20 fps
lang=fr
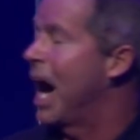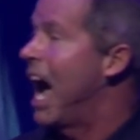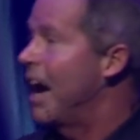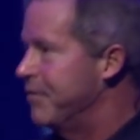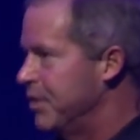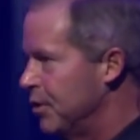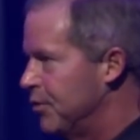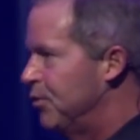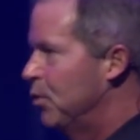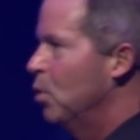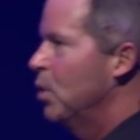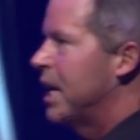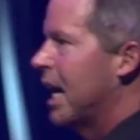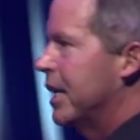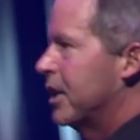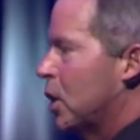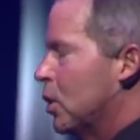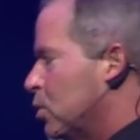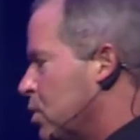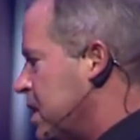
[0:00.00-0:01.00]
Avez-vous
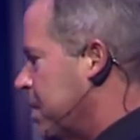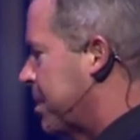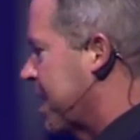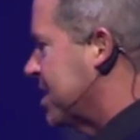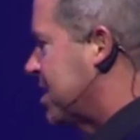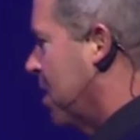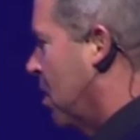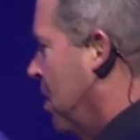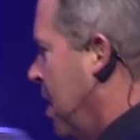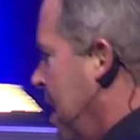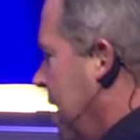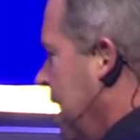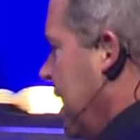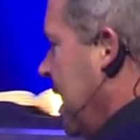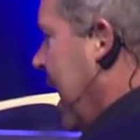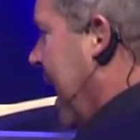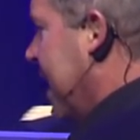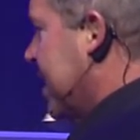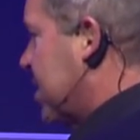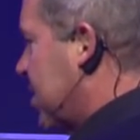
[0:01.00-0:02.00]
quelqu'un? Deuxième question,
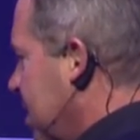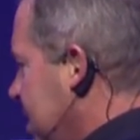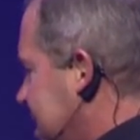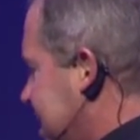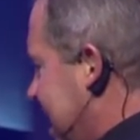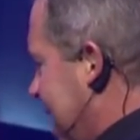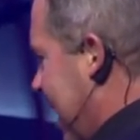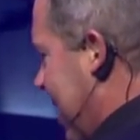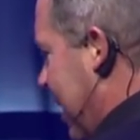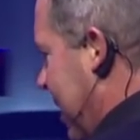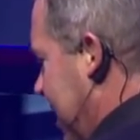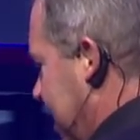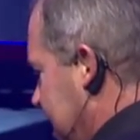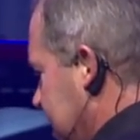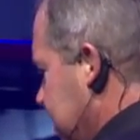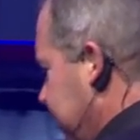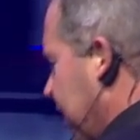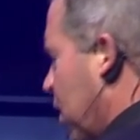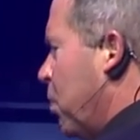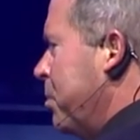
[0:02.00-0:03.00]
est-ce que ça,
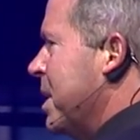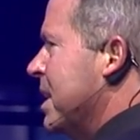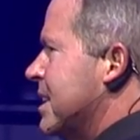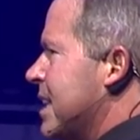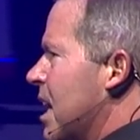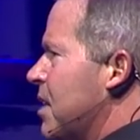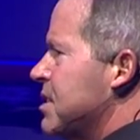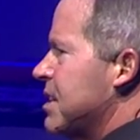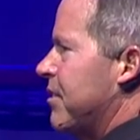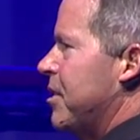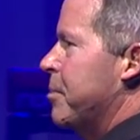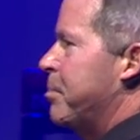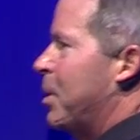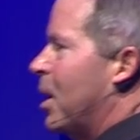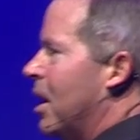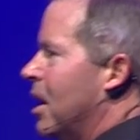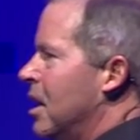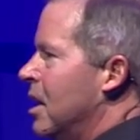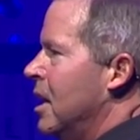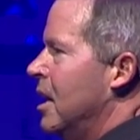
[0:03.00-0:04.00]
ça fait combien de temps que vous n'avez
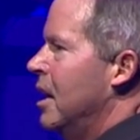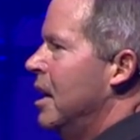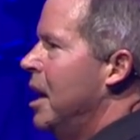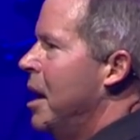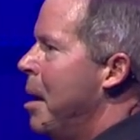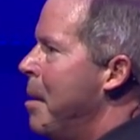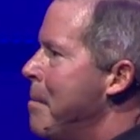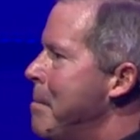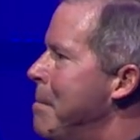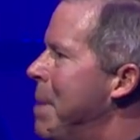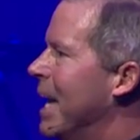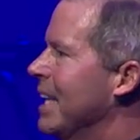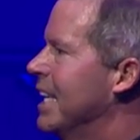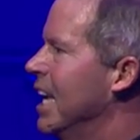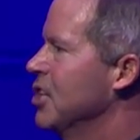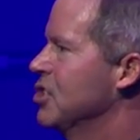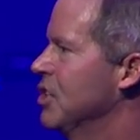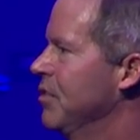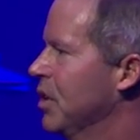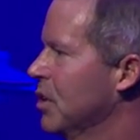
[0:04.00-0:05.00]
pas
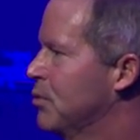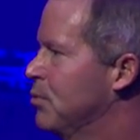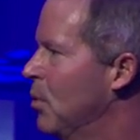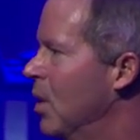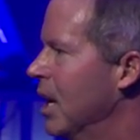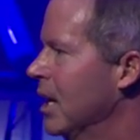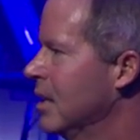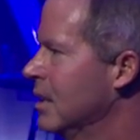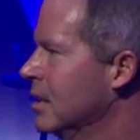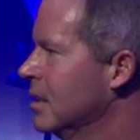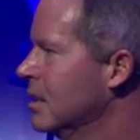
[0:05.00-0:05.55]
partagé votre foi?